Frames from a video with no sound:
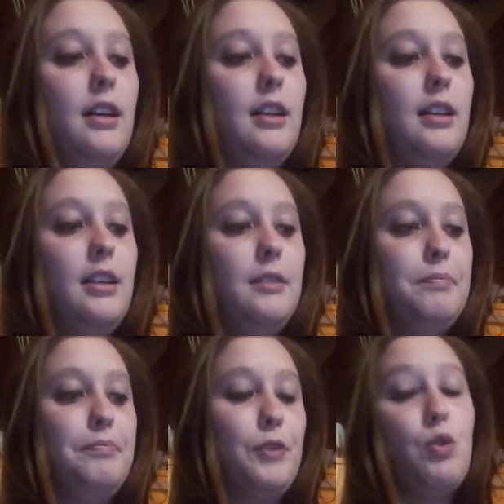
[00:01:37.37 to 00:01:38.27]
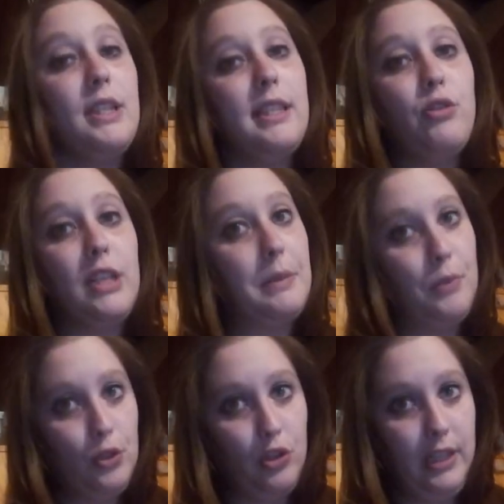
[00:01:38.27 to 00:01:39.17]
Um, questa è una
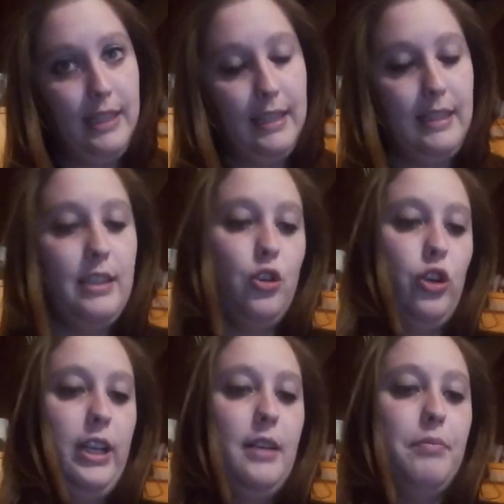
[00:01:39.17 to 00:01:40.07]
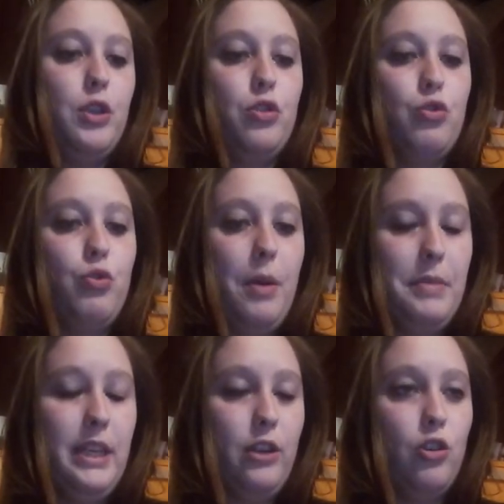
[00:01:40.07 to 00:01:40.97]
sponsorizzazione con un
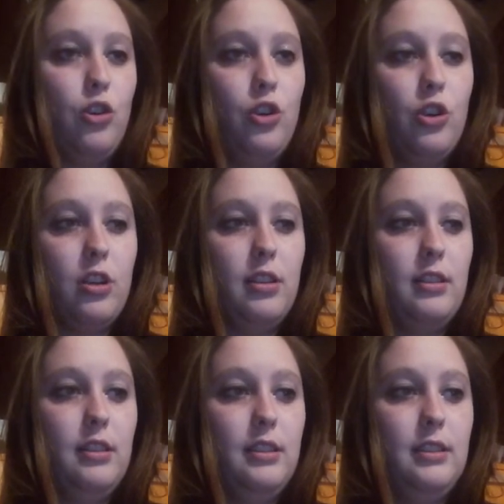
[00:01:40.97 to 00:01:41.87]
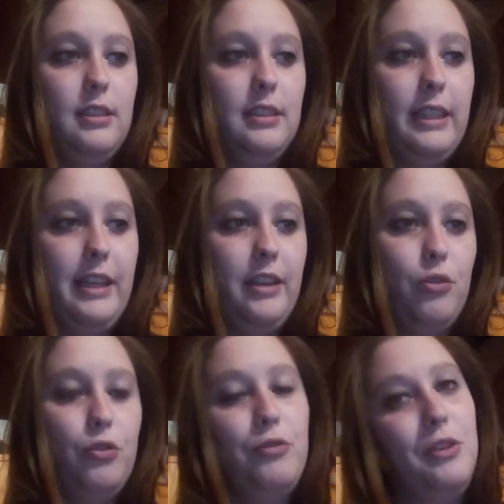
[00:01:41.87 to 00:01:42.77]
amico uh, che
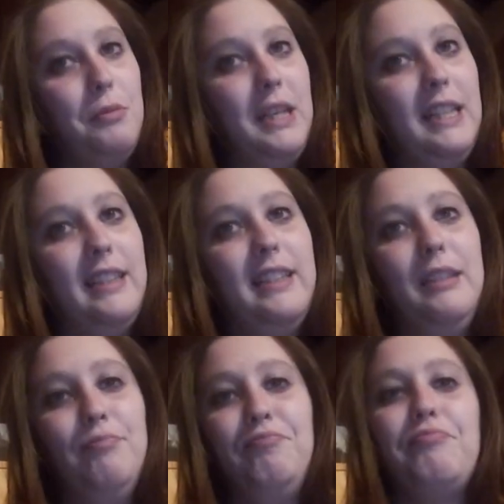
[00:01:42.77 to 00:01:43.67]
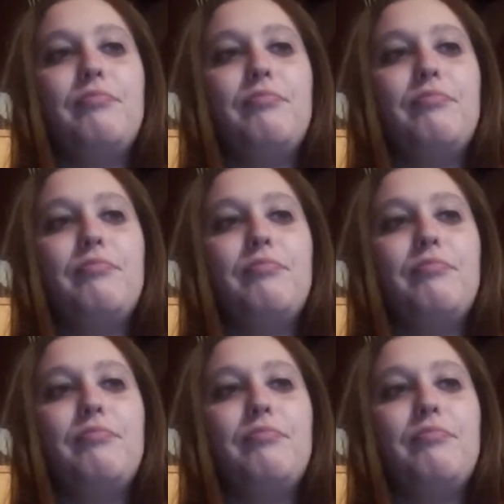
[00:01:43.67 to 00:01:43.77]
ovviamente